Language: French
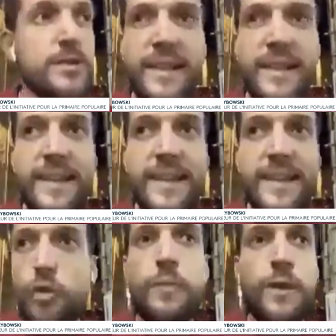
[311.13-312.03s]
Gribowski
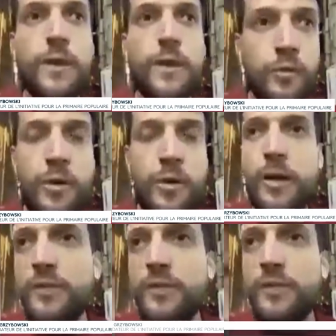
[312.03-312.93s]
expliquer qu'il fallait
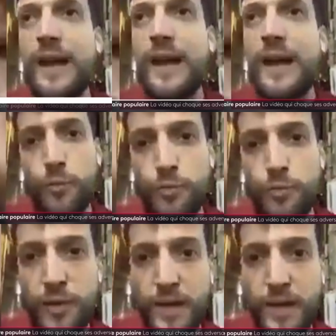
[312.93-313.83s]
inciter les élus à ne
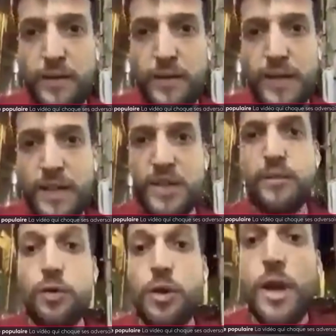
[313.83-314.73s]
pas donner de parrainage à
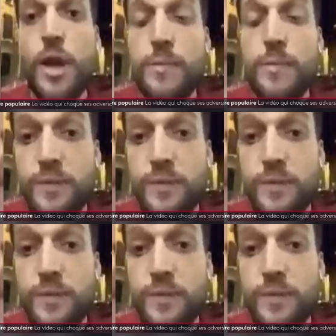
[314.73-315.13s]
certains candidats de la